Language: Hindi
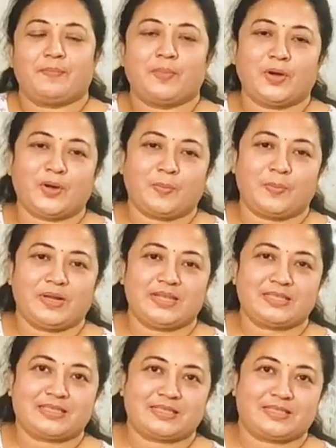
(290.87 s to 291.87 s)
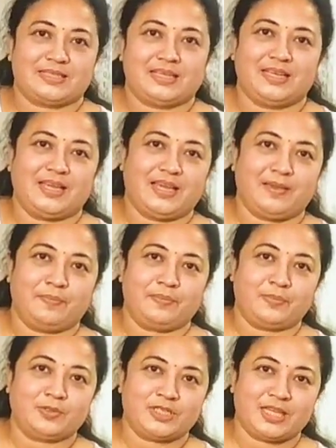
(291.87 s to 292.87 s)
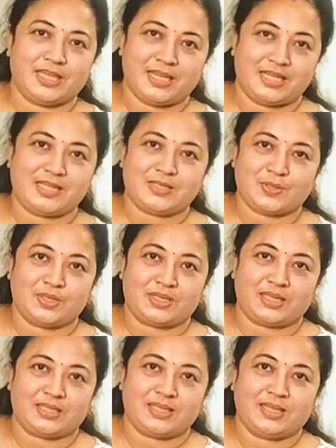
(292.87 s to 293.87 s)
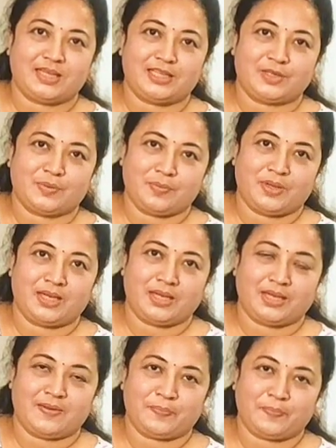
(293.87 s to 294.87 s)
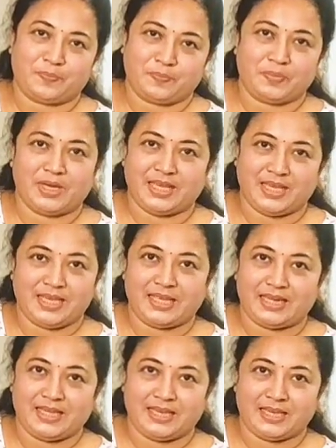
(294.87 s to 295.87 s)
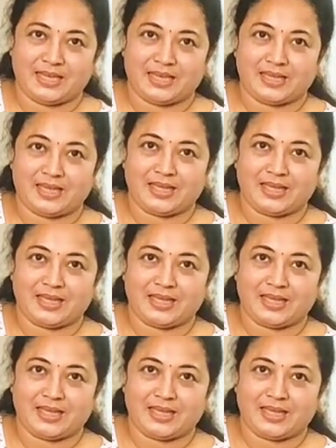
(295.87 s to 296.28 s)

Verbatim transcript: ये बोरो प्लस ली है मुझे यही सूट करती है तो मैं मैंने ये ली है